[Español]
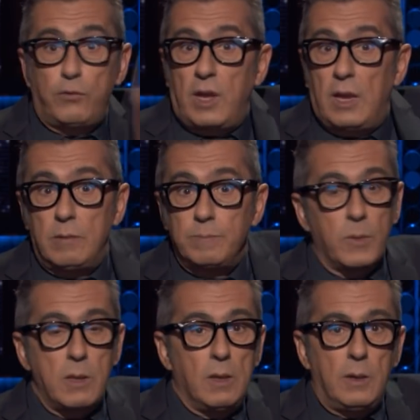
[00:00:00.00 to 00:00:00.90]
O sea, él...
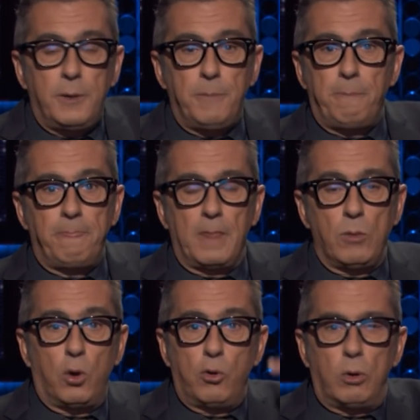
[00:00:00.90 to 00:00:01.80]

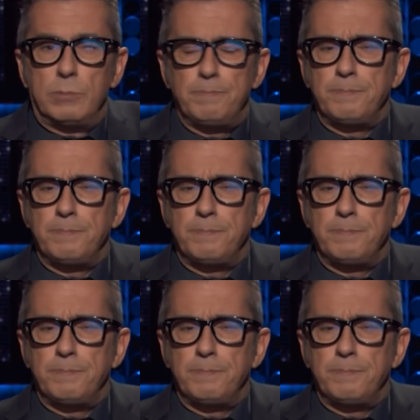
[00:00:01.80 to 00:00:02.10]
No, no...